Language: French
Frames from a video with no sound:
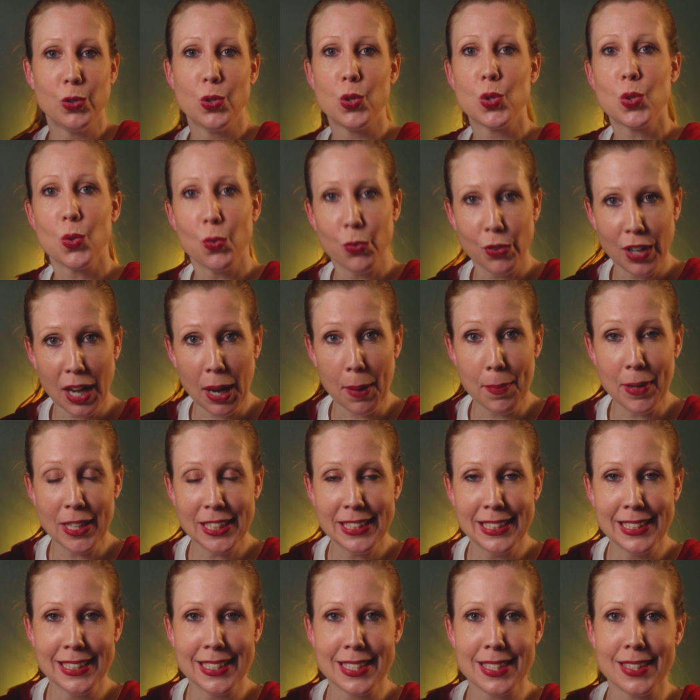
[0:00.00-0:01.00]
de son frère
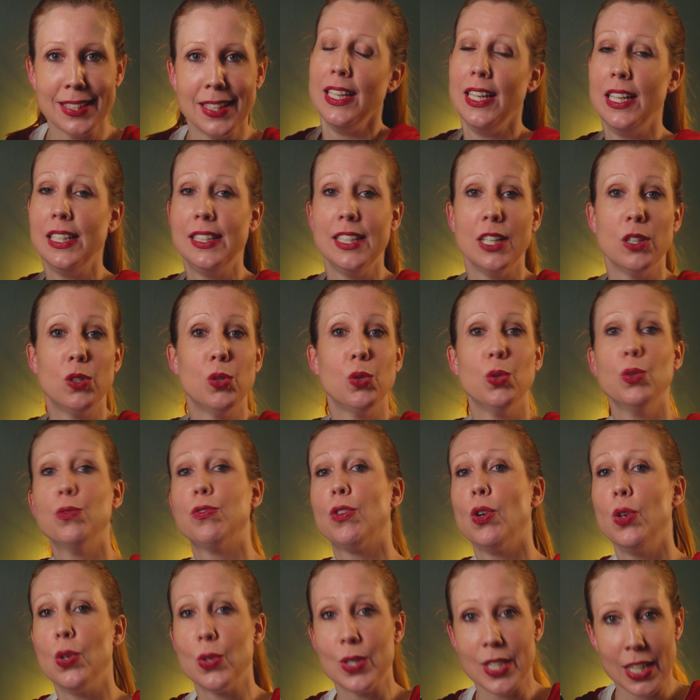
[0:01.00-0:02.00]
Baptiste. Il
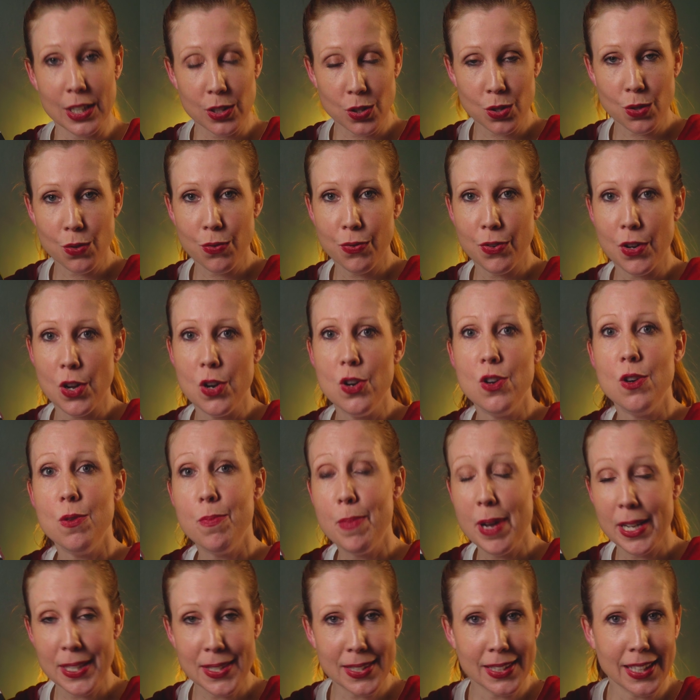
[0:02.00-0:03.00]
découvre le saxophone, le
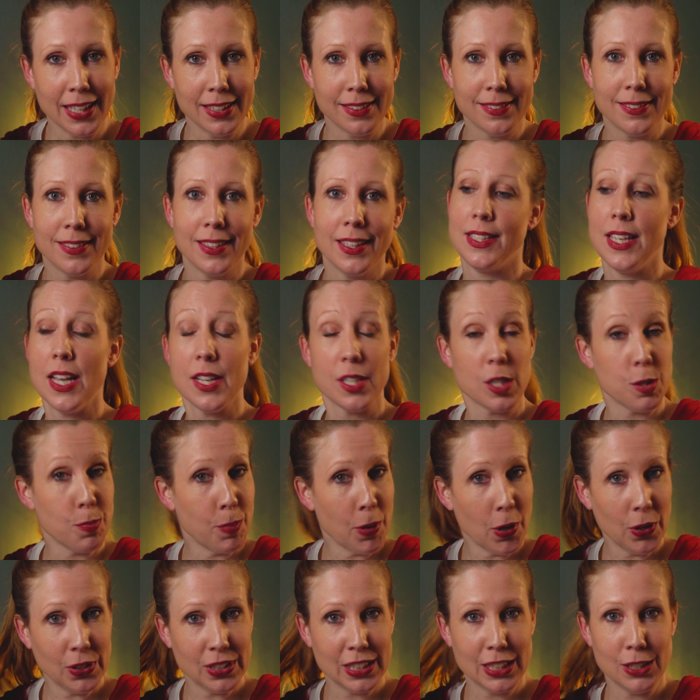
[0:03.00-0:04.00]
basket. C'est un
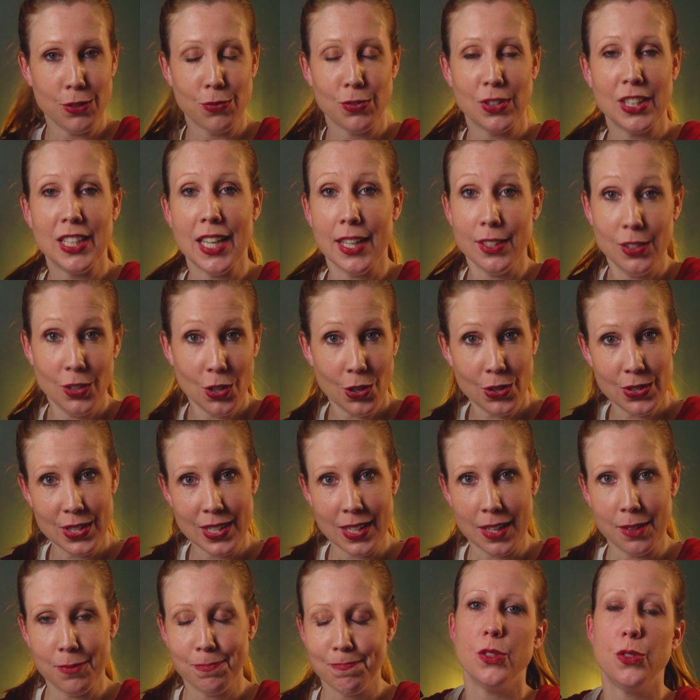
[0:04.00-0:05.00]
sportif qui adore
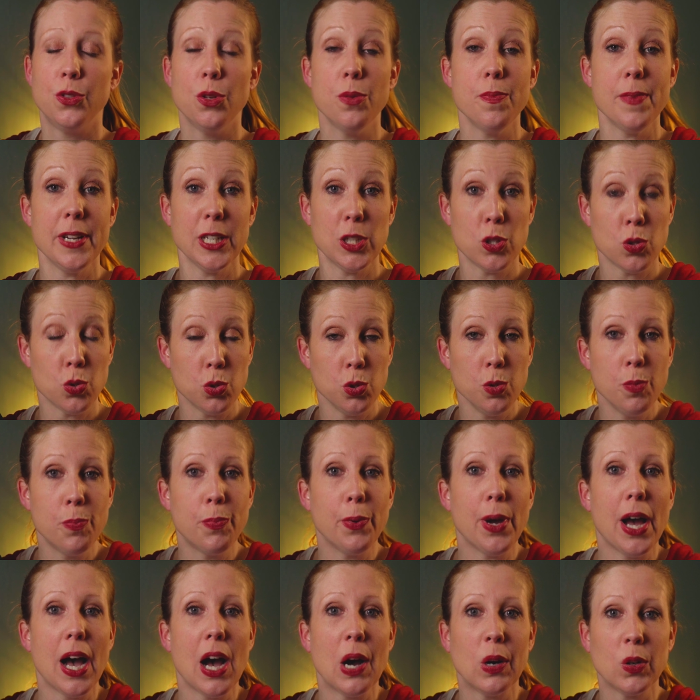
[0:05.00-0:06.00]
ça. De
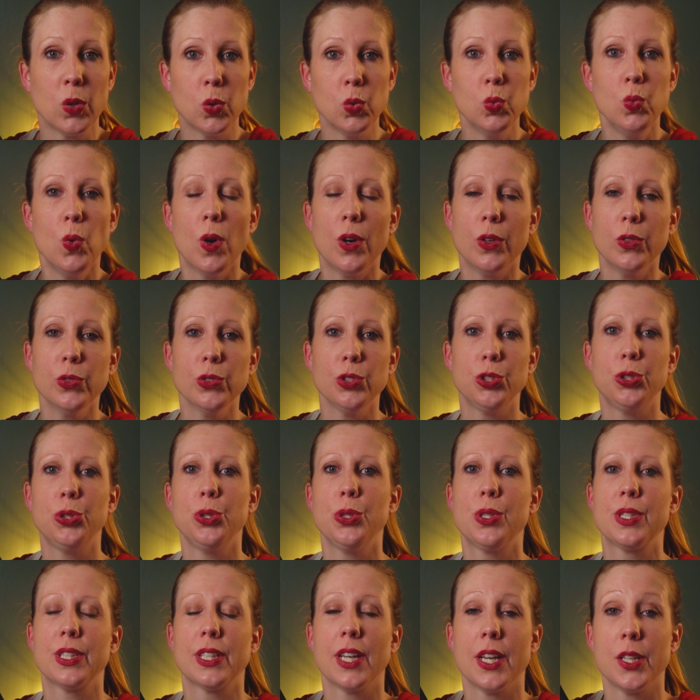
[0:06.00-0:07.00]
Matsup à Rouen
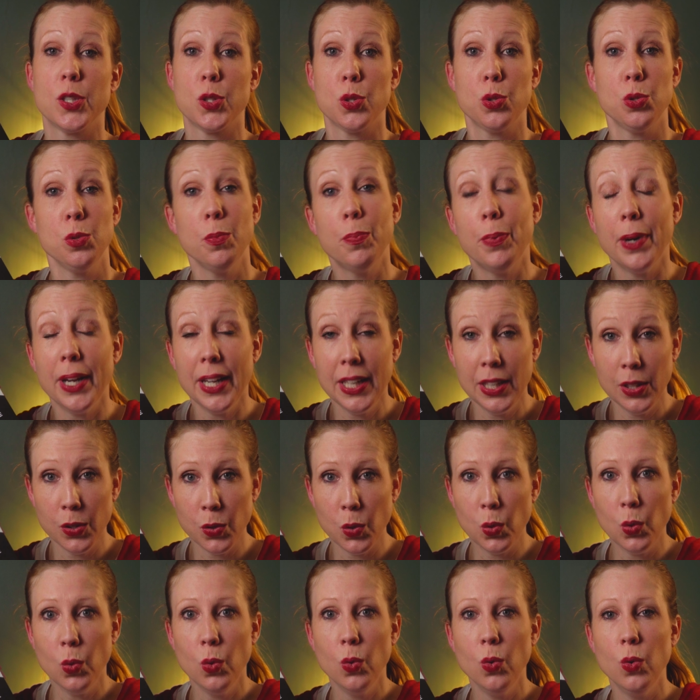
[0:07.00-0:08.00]
jusqu'à
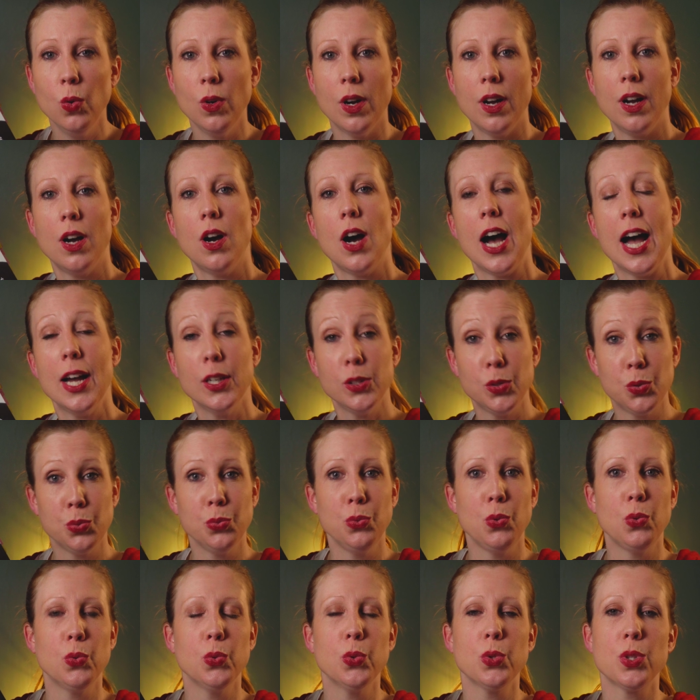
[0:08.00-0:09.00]
Supaéro à
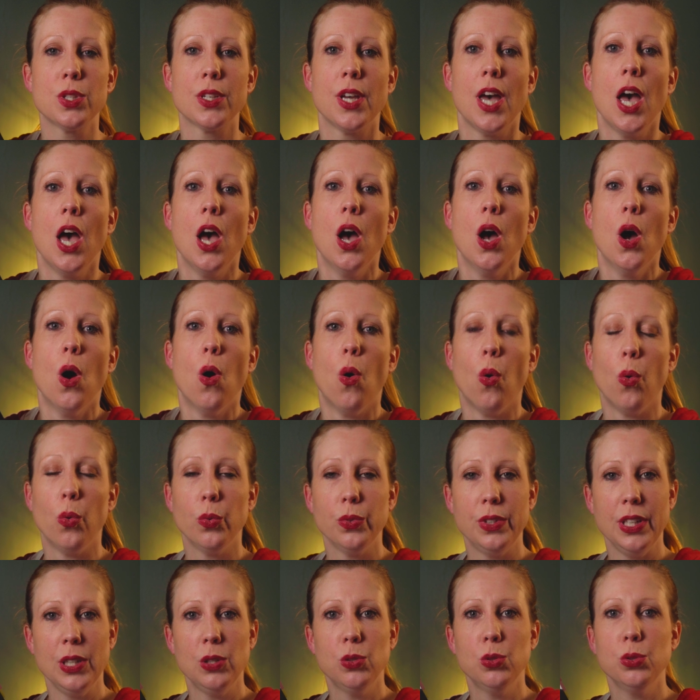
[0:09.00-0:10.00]
Toulouse,
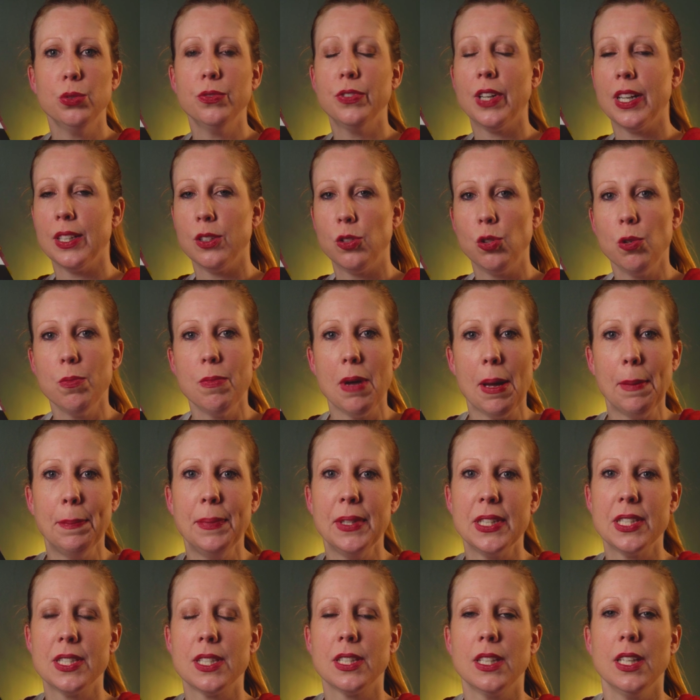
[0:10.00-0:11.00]
on découvre un Thomas
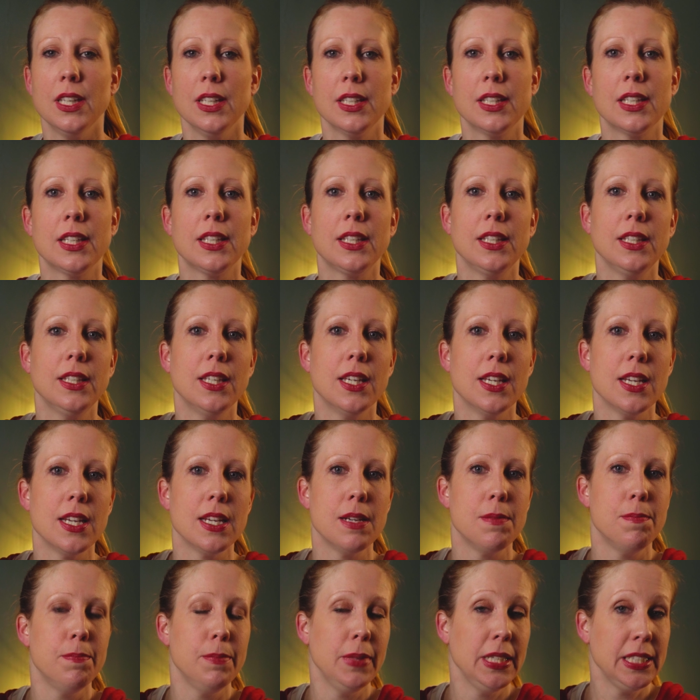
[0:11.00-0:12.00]
Pesquet qui
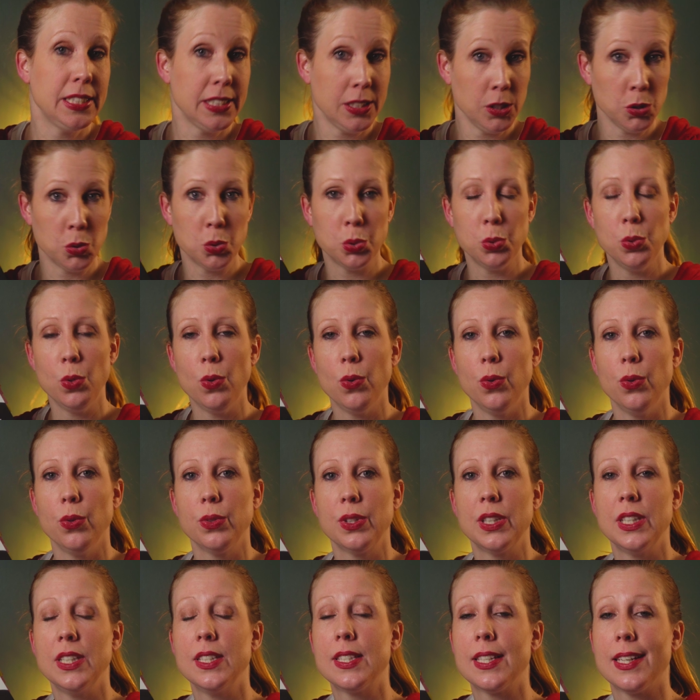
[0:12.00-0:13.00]
est méticuleux,
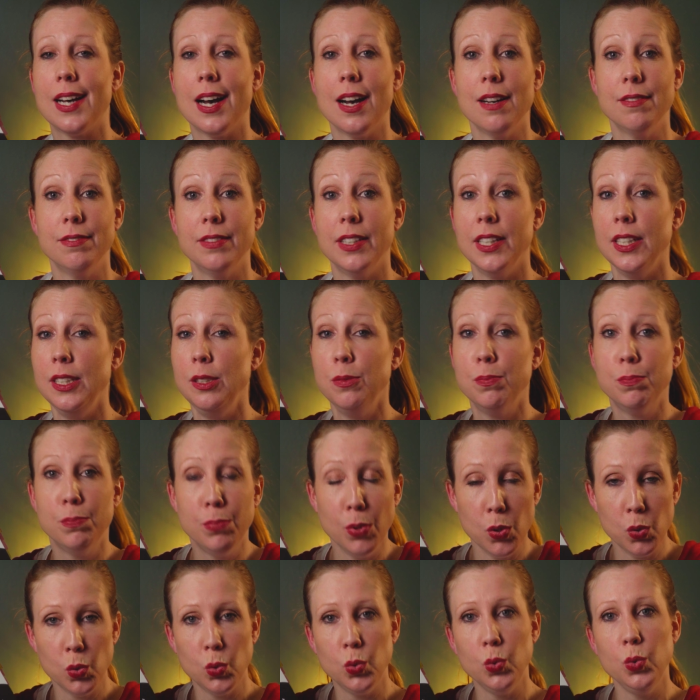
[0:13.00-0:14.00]
qui travaille
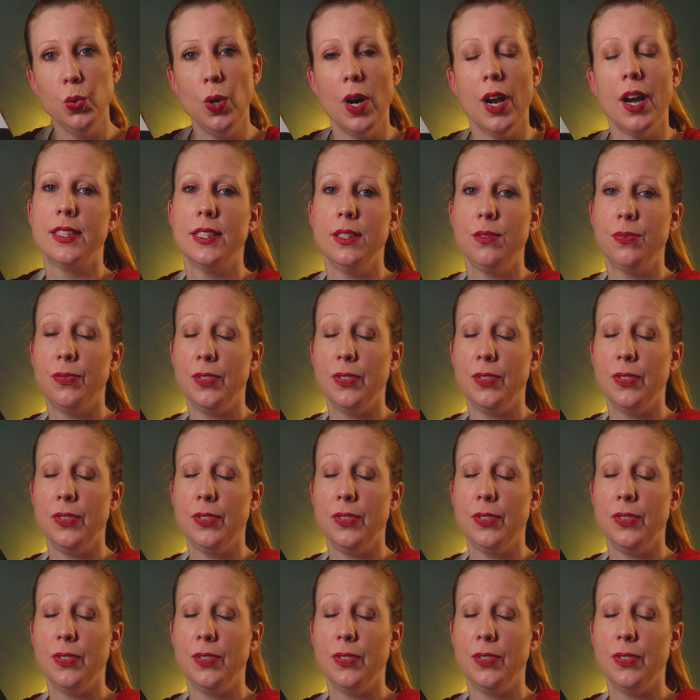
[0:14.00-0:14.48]
beaucoup, qui